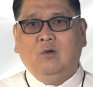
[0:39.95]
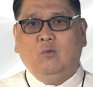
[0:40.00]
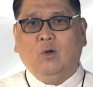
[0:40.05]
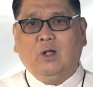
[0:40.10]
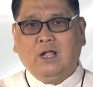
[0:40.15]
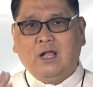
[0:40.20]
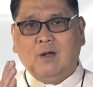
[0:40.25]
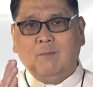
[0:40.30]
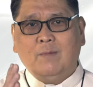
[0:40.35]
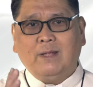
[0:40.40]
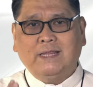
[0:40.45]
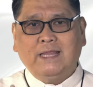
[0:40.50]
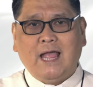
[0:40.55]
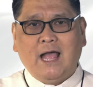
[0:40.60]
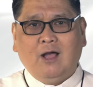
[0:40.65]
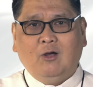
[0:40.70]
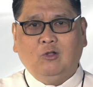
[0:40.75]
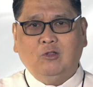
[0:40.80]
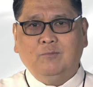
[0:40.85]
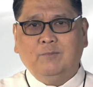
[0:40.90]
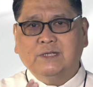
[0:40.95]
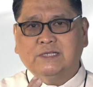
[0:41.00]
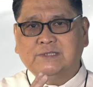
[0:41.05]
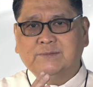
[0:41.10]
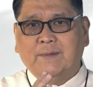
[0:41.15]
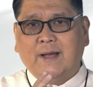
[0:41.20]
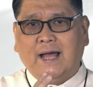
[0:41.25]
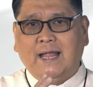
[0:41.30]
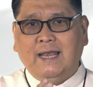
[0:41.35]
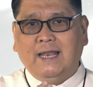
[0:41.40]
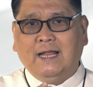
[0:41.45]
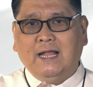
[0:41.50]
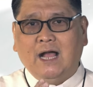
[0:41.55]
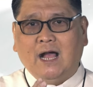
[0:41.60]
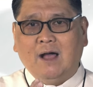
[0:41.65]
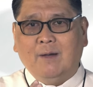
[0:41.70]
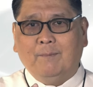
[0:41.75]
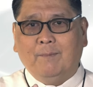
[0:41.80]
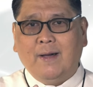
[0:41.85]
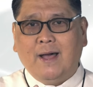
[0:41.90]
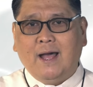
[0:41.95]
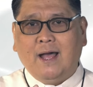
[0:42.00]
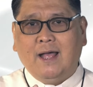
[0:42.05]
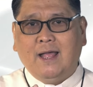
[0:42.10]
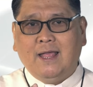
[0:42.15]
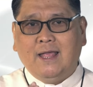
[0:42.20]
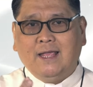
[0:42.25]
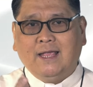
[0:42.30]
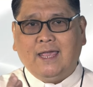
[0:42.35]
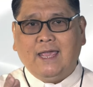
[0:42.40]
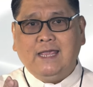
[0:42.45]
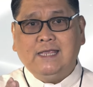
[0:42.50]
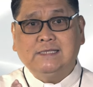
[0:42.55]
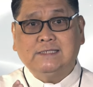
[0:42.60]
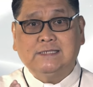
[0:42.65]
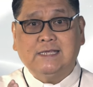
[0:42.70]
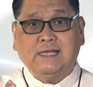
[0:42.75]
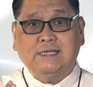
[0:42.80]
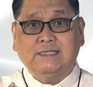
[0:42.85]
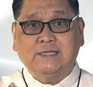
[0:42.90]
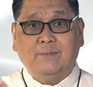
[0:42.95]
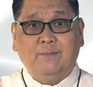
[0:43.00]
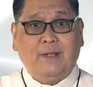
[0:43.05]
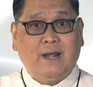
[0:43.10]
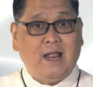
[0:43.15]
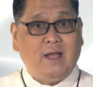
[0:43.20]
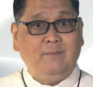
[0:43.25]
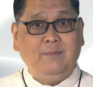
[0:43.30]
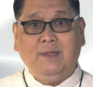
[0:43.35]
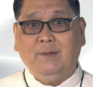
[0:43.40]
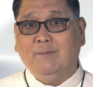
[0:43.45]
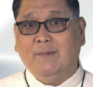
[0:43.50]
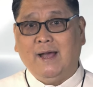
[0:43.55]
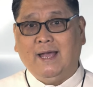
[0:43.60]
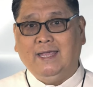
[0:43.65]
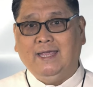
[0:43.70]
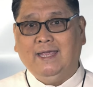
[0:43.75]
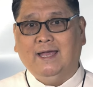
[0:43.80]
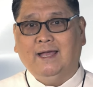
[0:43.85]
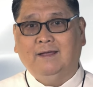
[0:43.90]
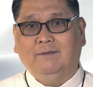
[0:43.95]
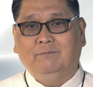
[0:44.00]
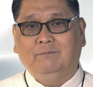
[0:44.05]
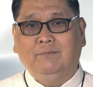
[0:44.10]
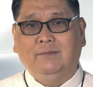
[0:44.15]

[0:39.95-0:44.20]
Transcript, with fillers: Huwag kang matakot, mas mahalaga ka pa kaysa sa maraming maya.